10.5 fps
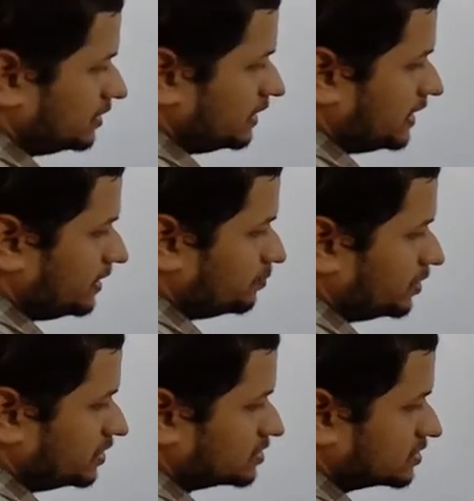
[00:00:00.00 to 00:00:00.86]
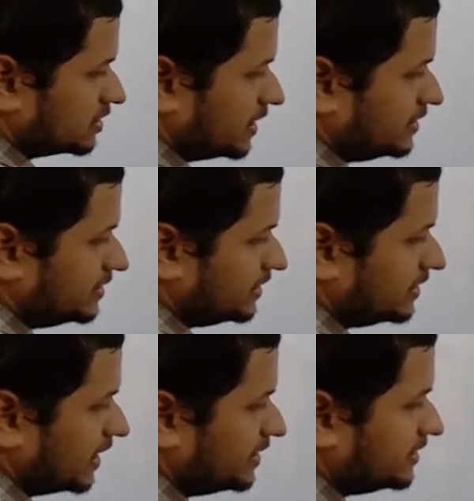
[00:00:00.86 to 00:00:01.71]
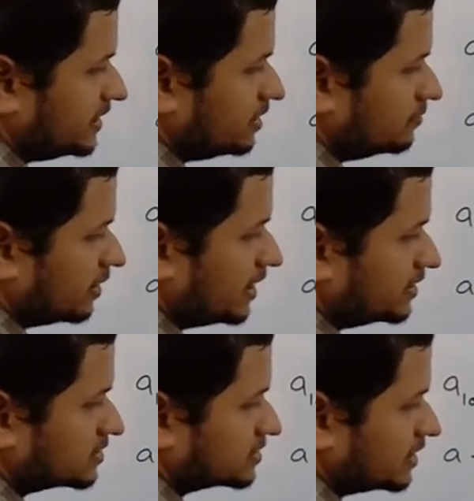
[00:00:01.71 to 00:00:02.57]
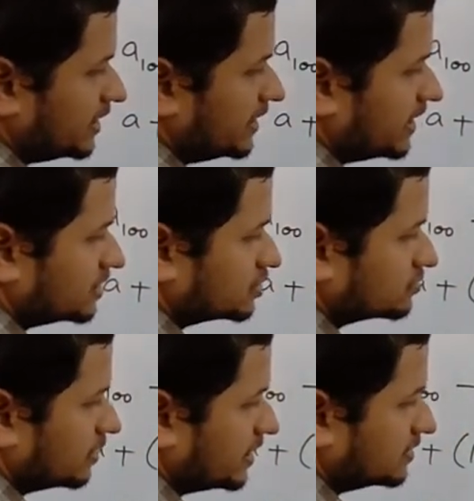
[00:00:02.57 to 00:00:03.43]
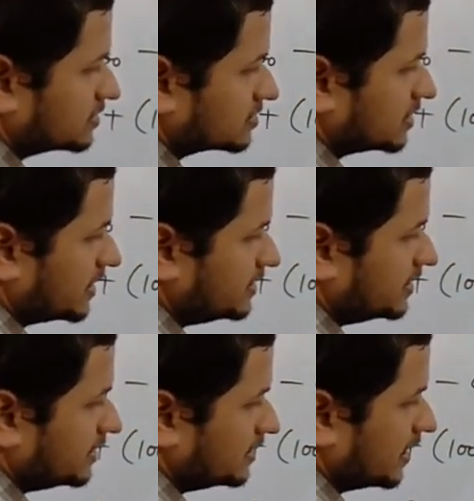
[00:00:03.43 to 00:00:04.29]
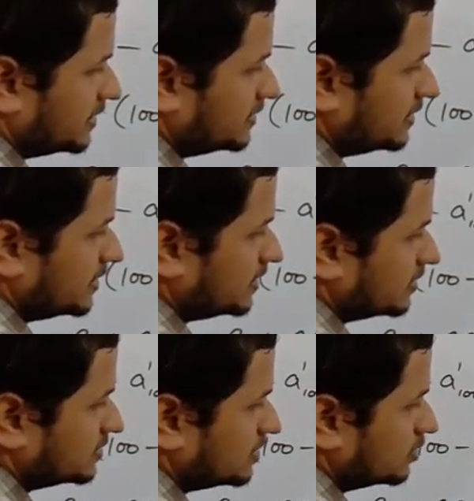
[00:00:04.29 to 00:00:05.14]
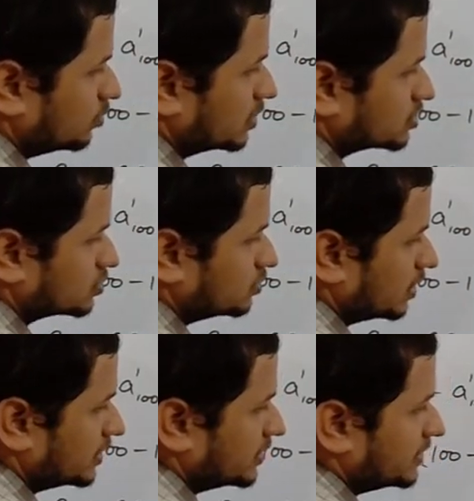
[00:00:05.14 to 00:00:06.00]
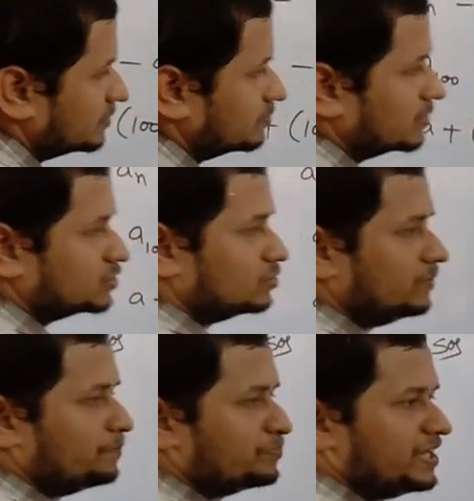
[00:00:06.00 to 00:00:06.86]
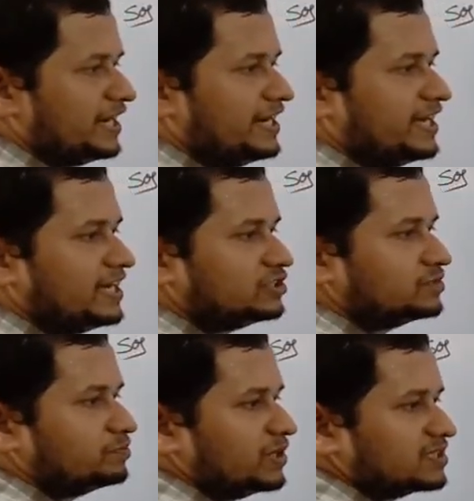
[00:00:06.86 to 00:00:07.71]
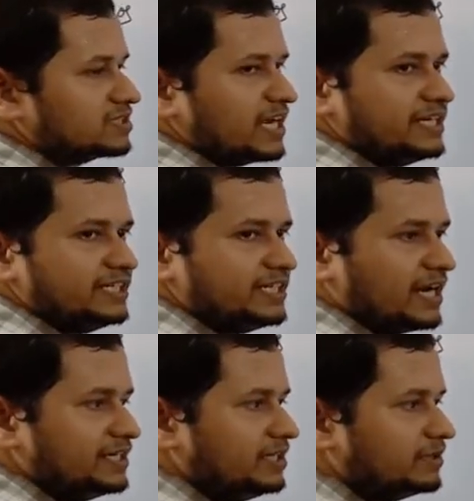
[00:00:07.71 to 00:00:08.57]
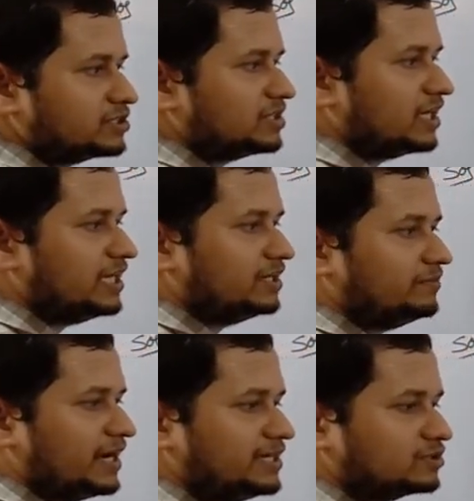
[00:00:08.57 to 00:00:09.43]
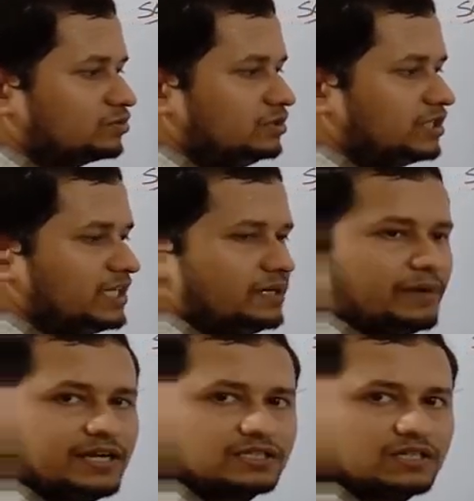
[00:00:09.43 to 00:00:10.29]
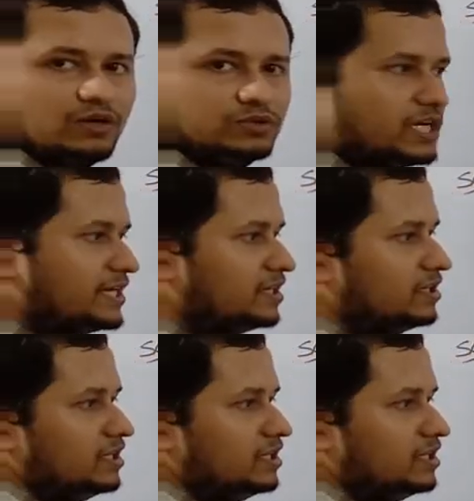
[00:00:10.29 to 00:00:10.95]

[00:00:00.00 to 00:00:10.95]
ए प्लस नाइन्टी नाइन डी माइनस ए डैश माइनस नाइन्टी नाइन डी इज इक्वल्स टू हंड्रेड बच्चों ए डैश प्लस नाइन्टी नाइन डी बचता लेकिन माइनस खुलते ही ये माइनस का हो जाएगा